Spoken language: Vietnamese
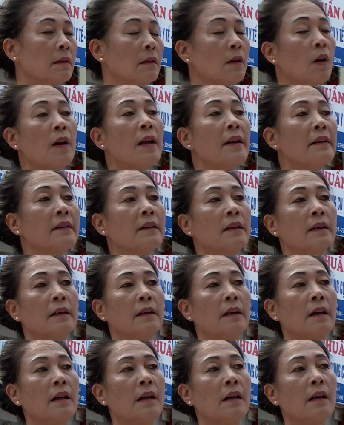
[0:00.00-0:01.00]
có lần
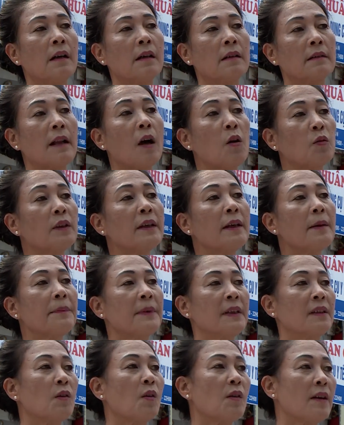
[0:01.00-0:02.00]
đau tiếp
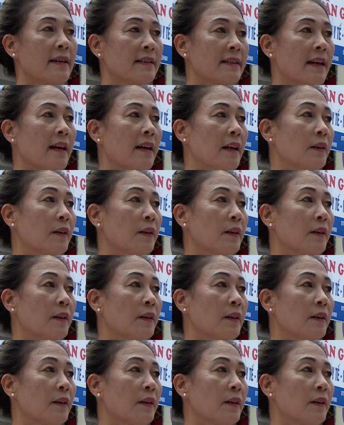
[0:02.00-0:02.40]
thì tôi lại ra